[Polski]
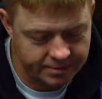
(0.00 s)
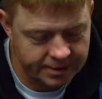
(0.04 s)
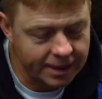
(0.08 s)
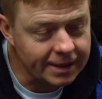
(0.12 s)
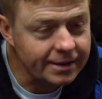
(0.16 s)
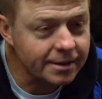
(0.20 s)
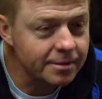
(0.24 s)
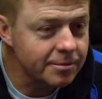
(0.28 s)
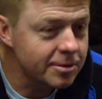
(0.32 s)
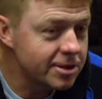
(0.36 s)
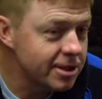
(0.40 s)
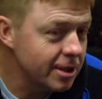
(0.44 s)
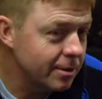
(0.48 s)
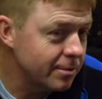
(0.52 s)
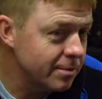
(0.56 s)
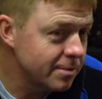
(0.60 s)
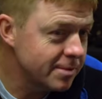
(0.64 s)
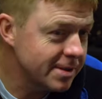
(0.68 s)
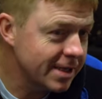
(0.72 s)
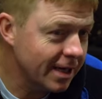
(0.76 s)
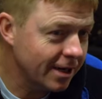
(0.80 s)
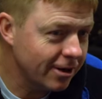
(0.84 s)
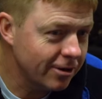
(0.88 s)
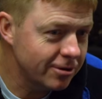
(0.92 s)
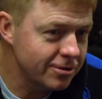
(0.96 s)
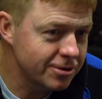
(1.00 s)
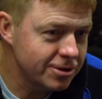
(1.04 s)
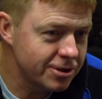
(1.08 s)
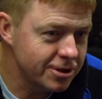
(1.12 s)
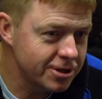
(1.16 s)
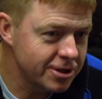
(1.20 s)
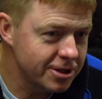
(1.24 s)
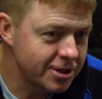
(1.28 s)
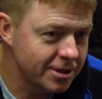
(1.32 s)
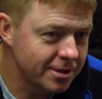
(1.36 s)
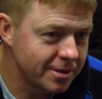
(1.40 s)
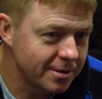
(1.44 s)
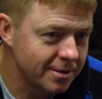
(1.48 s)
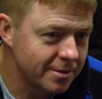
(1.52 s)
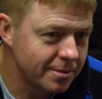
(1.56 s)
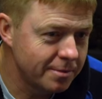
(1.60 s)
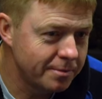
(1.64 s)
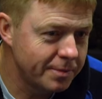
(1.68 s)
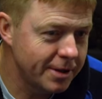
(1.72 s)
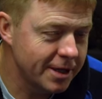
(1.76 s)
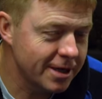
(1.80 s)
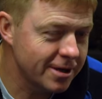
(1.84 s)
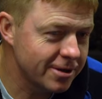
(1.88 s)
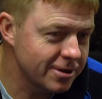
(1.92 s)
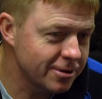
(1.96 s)
Na tym chciałbym zakończyć
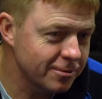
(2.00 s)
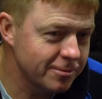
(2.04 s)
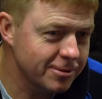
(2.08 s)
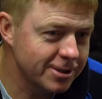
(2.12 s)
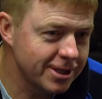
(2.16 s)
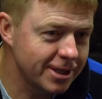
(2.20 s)
pierwszą